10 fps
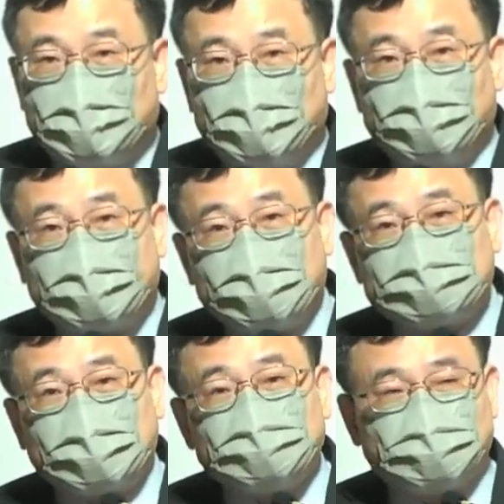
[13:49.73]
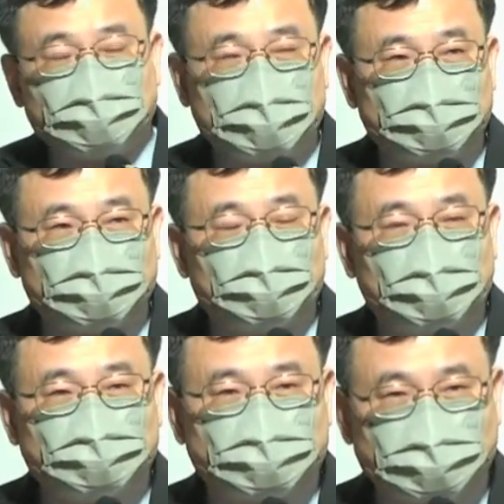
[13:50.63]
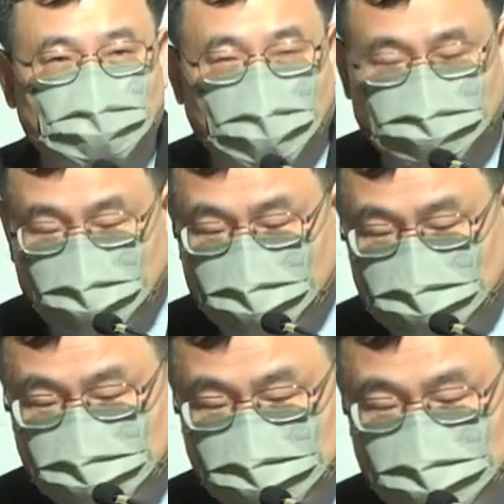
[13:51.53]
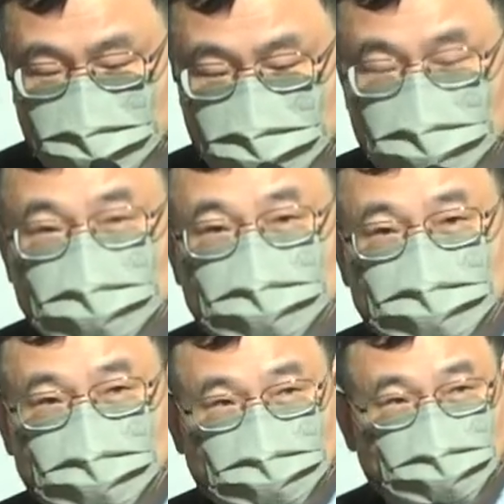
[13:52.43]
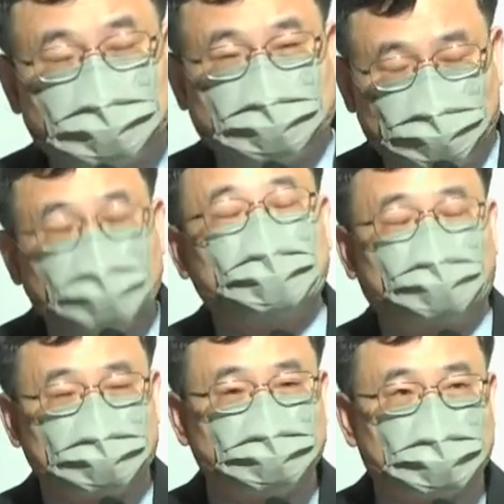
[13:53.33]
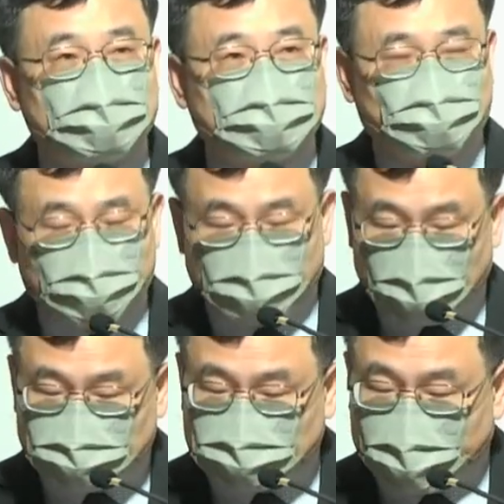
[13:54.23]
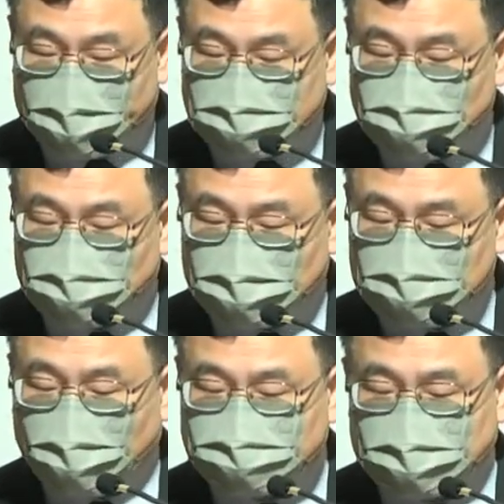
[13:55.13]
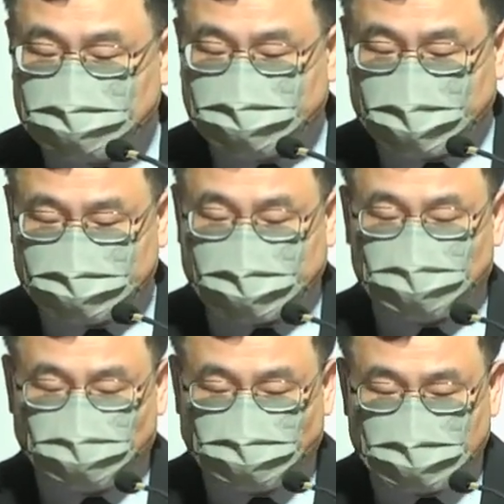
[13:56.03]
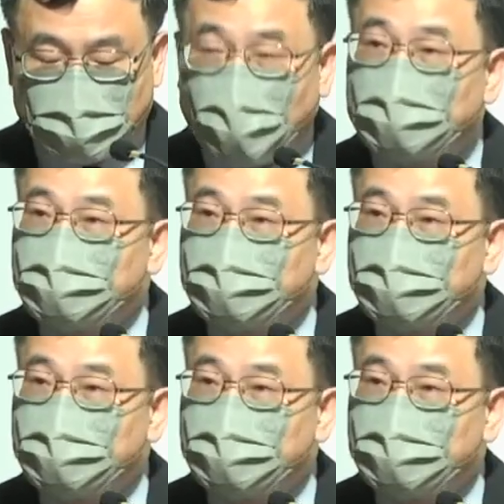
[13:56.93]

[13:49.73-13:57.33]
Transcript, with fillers: 我们看看当时耶稣的门徒啊，在有什么情况下发出这个疑问的啊？就在经文的一到三节再读一下啊。